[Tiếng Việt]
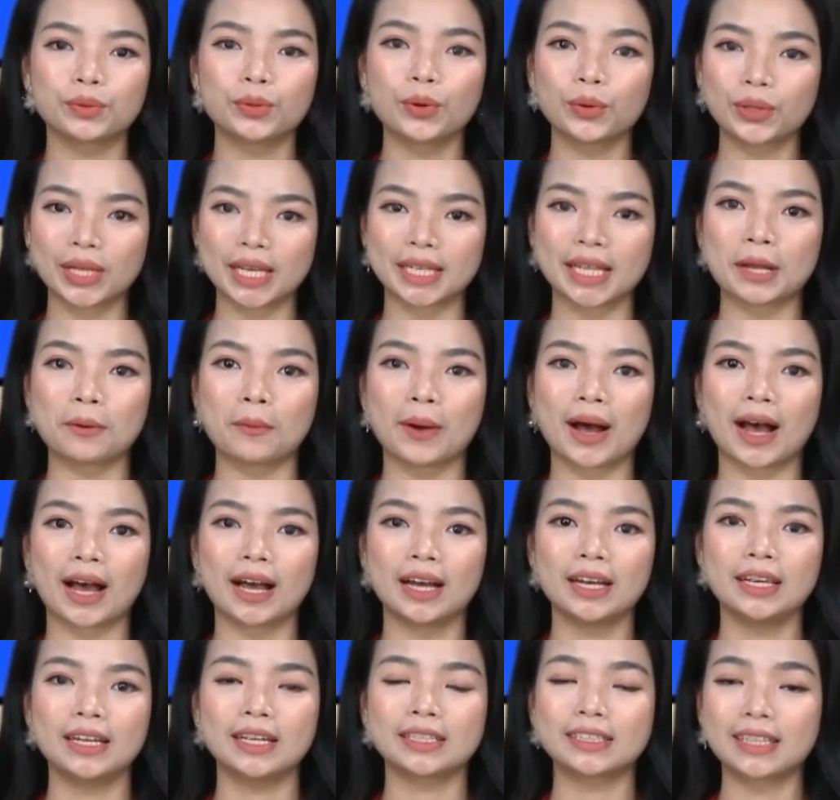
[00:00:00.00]
đô thị Thanh
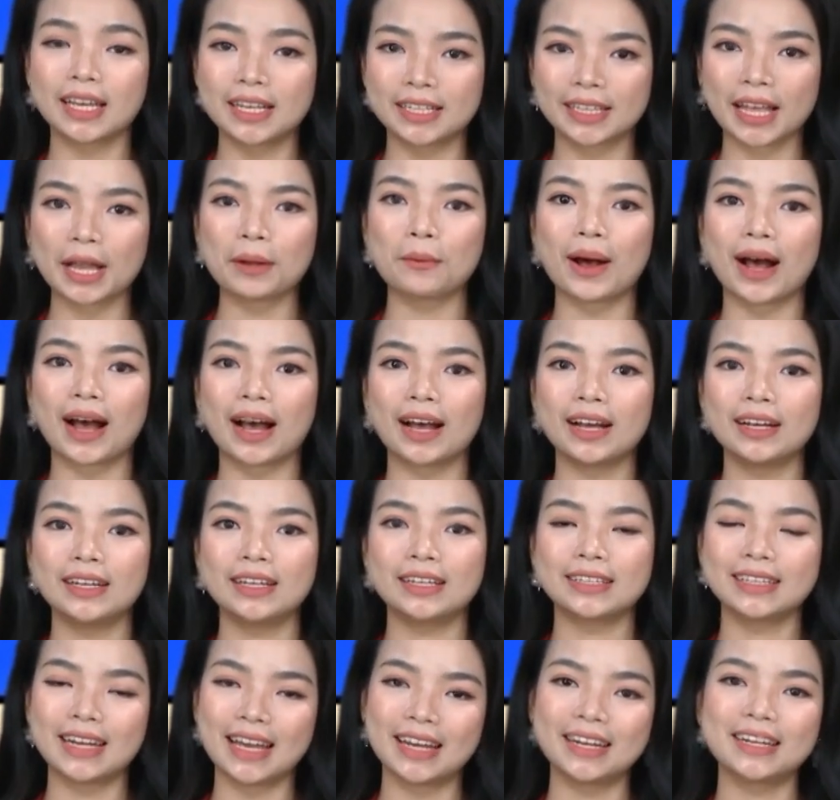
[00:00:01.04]
Hóa, tỉnh Thanh Hóa
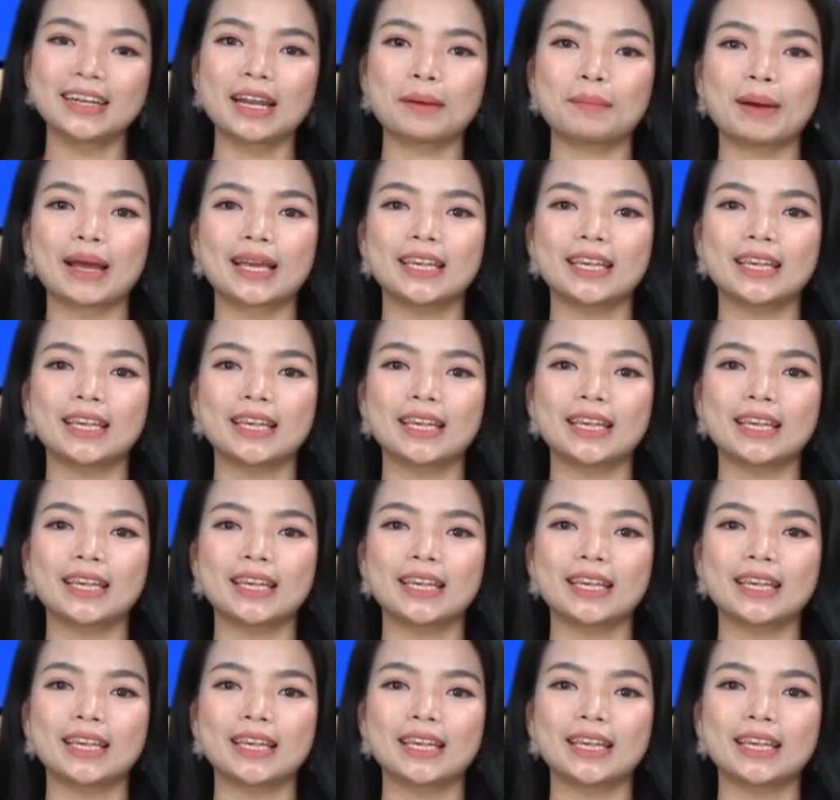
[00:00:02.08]
đến năm